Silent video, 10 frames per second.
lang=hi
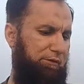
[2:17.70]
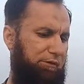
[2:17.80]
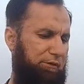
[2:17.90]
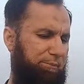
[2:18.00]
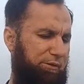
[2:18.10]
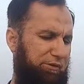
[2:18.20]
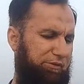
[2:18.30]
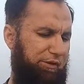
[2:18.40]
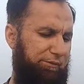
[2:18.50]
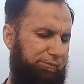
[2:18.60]
डी पी
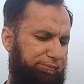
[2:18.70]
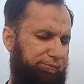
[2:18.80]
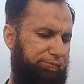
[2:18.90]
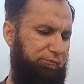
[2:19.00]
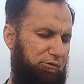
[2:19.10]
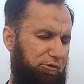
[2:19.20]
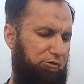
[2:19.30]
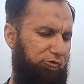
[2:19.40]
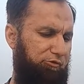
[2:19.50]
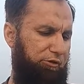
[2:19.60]
एस आई
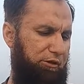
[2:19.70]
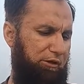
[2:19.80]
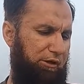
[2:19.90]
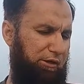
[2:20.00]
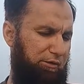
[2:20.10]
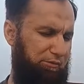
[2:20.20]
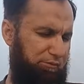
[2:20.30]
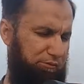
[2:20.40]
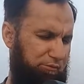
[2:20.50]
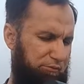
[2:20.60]
फील है
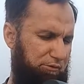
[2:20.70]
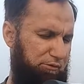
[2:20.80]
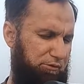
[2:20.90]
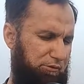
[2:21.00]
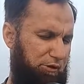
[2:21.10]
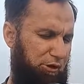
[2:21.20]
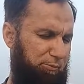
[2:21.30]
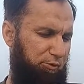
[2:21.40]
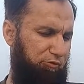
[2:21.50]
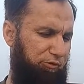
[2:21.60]

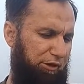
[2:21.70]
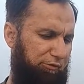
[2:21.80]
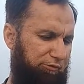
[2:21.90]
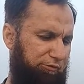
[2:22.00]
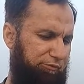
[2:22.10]
एट पॉइंट फाइव